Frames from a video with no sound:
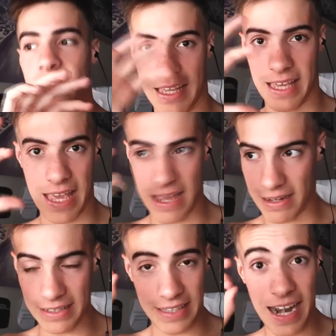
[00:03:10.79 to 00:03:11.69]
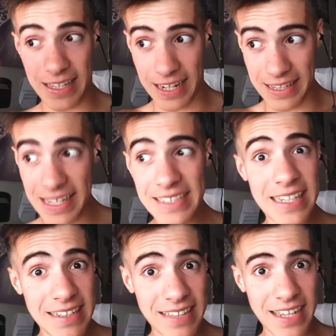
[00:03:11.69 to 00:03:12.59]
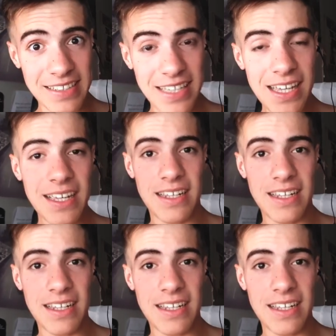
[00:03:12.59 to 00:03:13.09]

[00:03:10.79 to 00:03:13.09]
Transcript: Eh, literal, que el día siguiente a este,